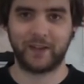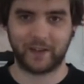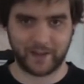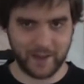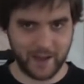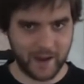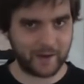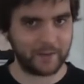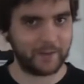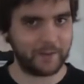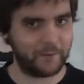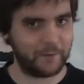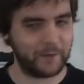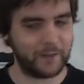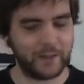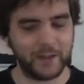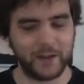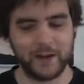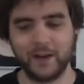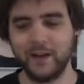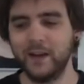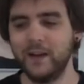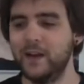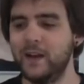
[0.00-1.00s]
que ya es
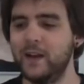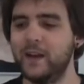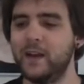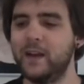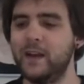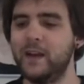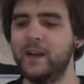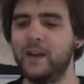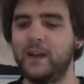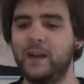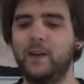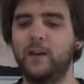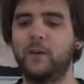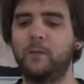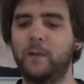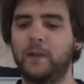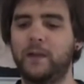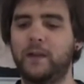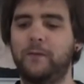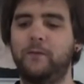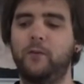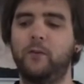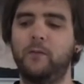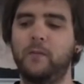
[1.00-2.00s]
difícil en las
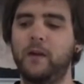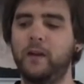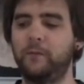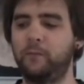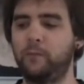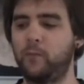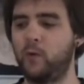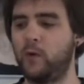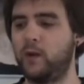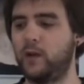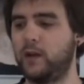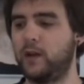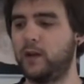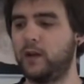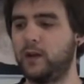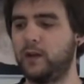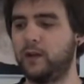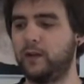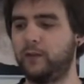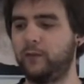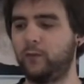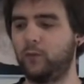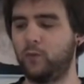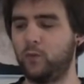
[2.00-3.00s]
plataformas,
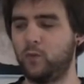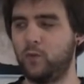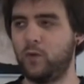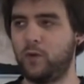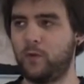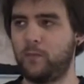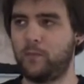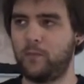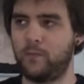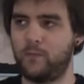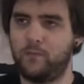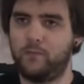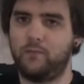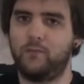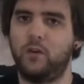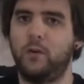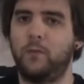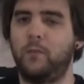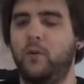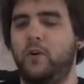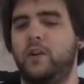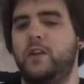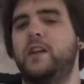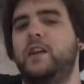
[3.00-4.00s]
pues tú
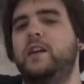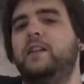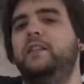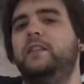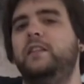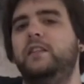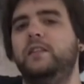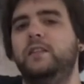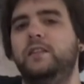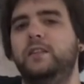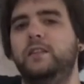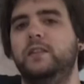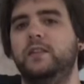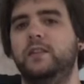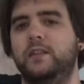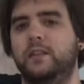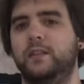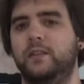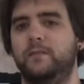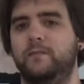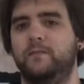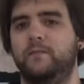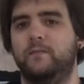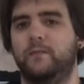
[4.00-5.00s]
lo, ponías
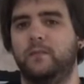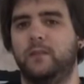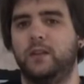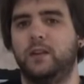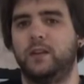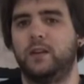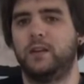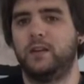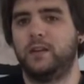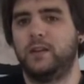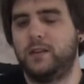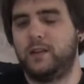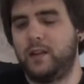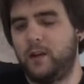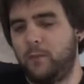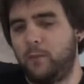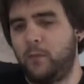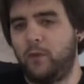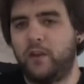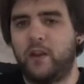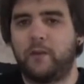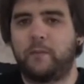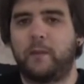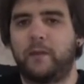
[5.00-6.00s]
y, te
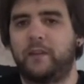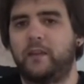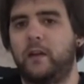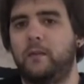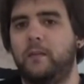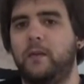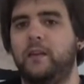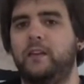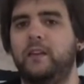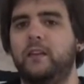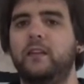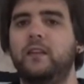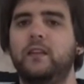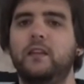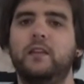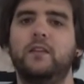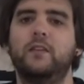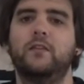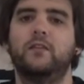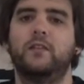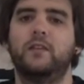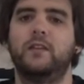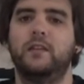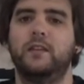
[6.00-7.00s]
lo podías pasar más
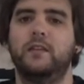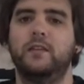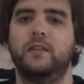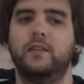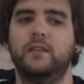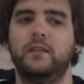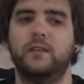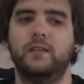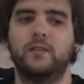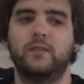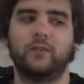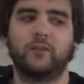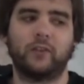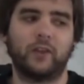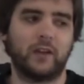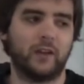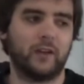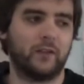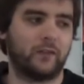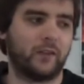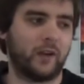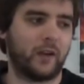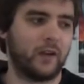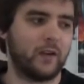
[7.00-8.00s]
sencillo y no
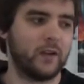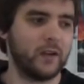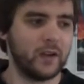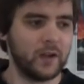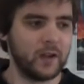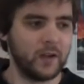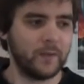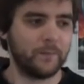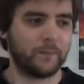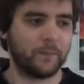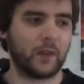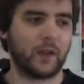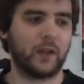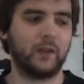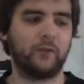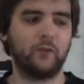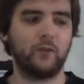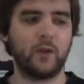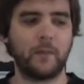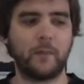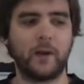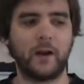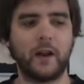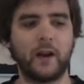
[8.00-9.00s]
sé, o sea, es
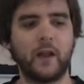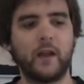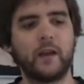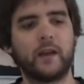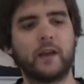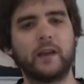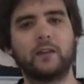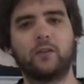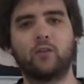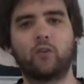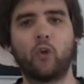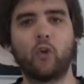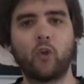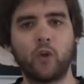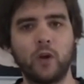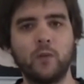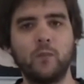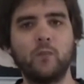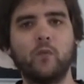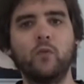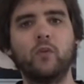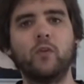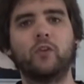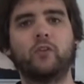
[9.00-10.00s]
una manera de que todo
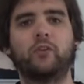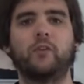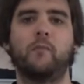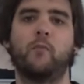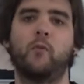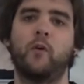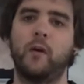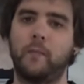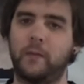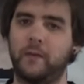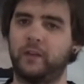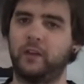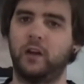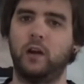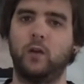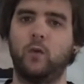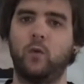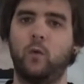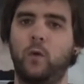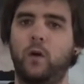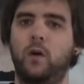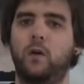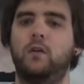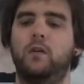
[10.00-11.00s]
el mundo se pueda pasar
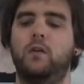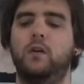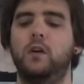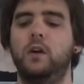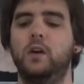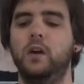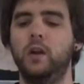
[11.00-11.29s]
el juego.